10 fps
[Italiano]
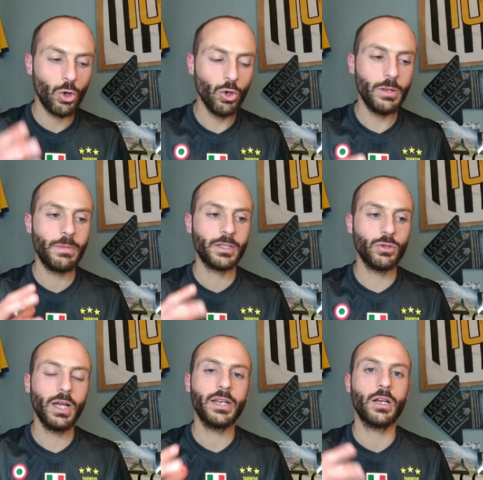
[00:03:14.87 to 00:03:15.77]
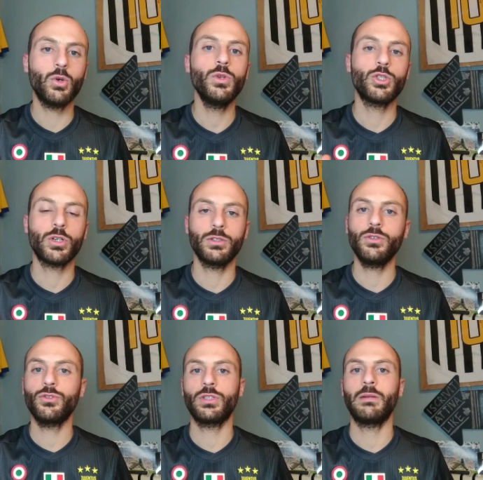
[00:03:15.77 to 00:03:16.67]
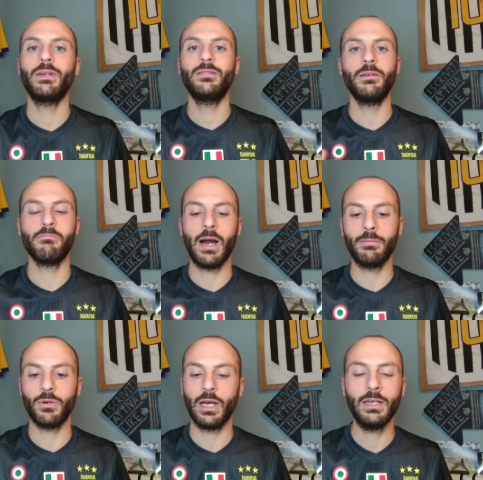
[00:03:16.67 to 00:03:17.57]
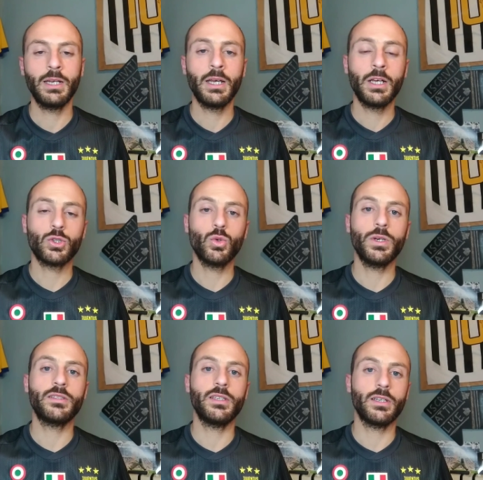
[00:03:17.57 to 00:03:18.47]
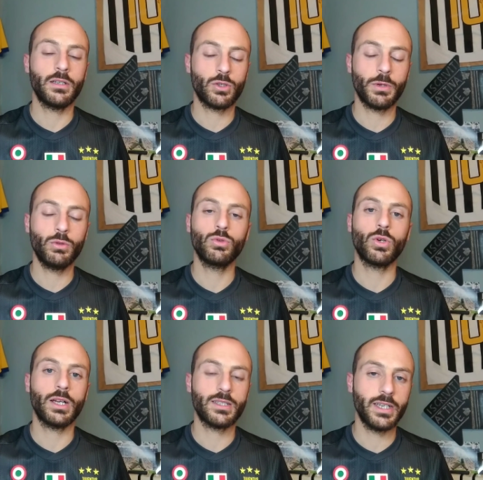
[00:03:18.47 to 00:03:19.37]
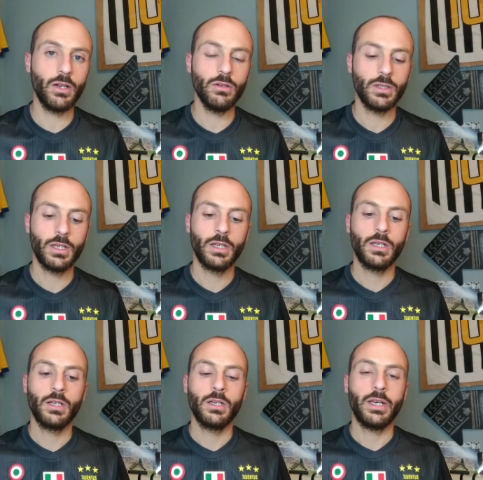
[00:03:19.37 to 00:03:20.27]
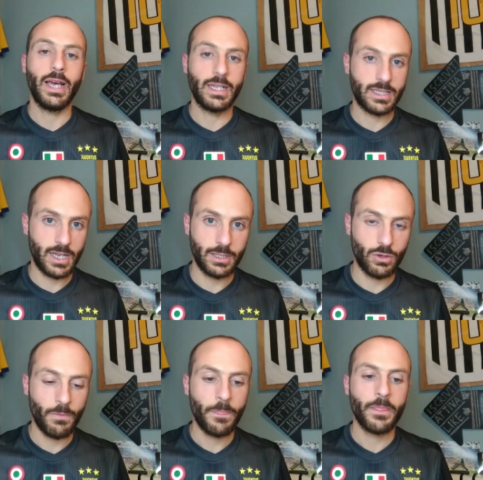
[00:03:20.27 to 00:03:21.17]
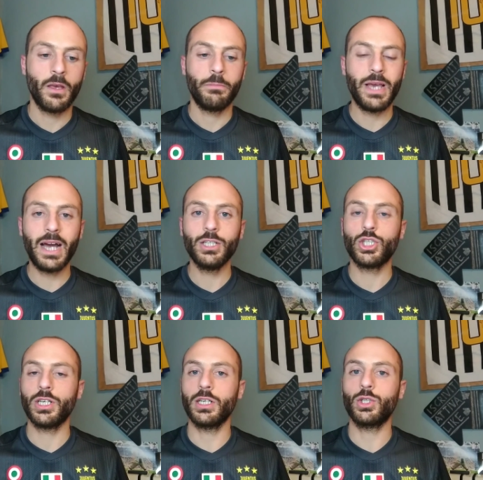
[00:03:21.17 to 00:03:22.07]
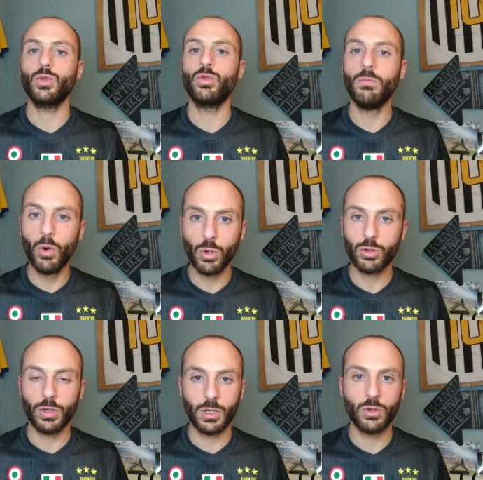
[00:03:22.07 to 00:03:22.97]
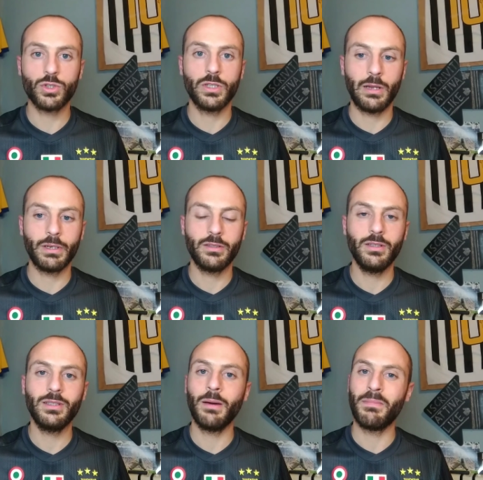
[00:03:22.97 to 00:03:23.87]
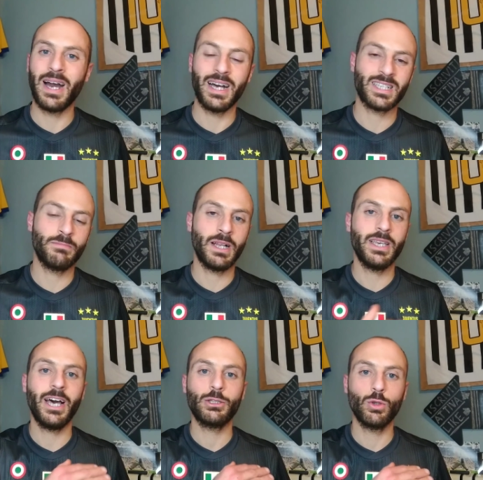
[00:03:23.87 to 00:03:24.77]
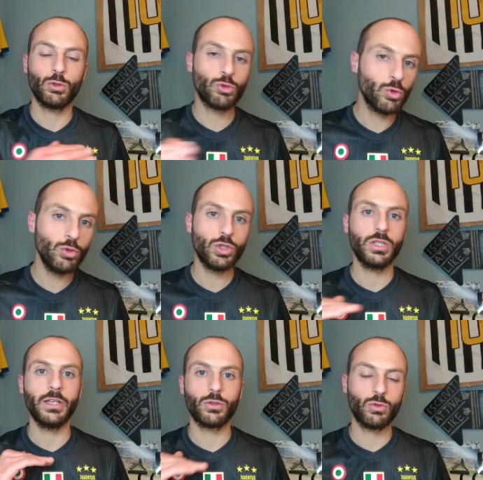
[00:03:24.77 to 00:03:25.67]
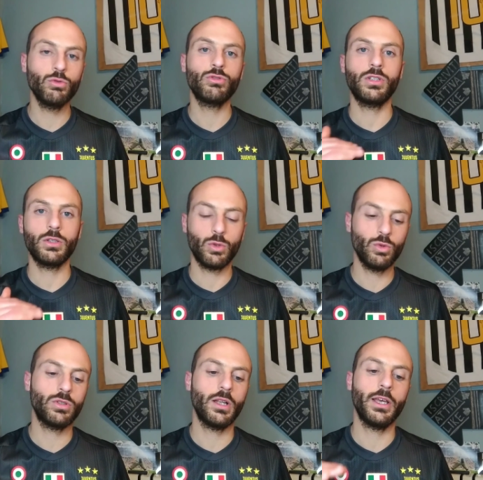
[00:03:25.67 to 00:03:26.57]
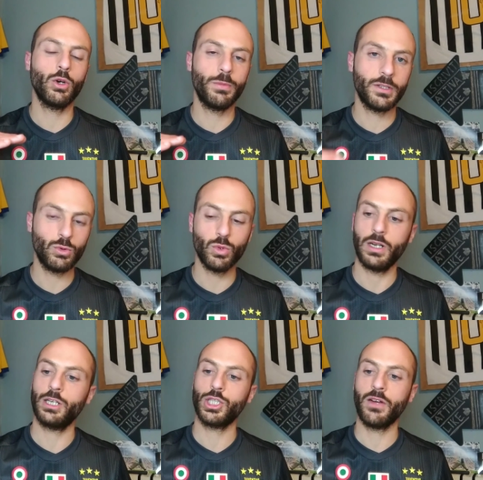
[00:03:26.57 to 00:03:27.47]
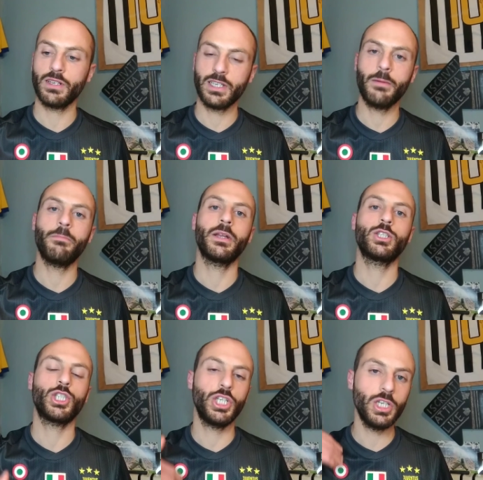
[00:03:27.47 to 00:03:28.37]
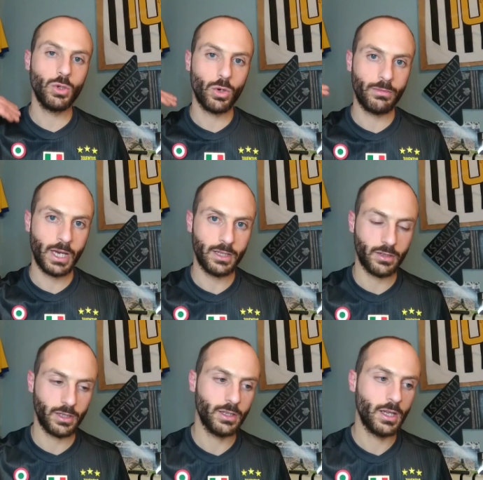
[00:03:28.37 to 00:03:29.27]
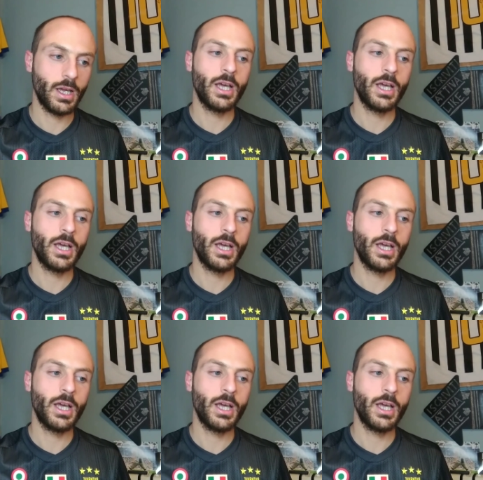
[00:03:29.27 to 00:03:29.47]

con in particolare alcuni giocatori totalmente in bambola, su questi eh, soprattutto Cancero e Alexandro. Pjanic è cresciuto molto nel corso della partita, ma ha sbagliato tutte, tutte, tutte le coperture, lasciava sempre 5 metri